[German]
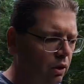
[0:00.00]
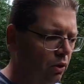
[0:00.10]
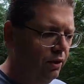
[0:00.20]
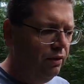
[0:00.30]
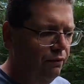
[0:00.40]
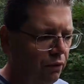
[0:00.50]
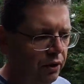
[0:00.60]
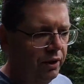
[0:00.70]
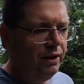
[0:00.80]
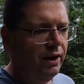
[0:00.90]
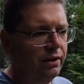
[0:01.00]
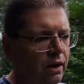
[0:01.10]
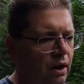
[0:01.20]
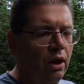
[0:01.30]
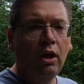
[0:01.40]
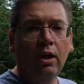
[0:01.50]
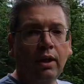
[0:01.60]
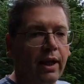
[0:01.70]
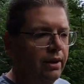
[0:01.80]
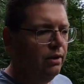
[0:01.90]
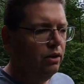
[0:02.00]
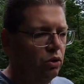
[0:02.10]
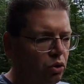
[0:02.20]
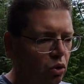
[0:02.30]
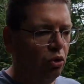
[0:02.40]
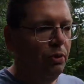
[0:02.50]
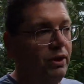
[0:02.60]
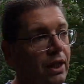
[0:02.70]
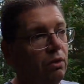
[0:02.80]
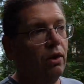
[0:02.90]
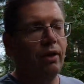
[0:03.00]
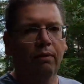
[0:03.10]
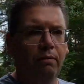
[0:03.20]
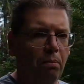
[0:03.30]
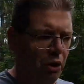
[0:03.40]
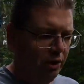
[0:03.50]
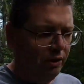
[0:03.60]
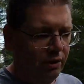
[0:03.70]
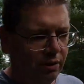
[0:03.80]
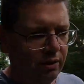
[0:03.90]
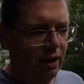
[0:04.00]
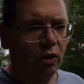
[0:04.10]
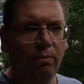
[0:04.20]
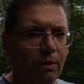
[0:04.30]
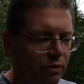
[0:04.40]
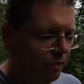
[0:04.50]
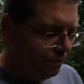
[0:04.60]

Leute wollte ich das Ganze dokumentieren oder möchte. Es ist ja noch immer so.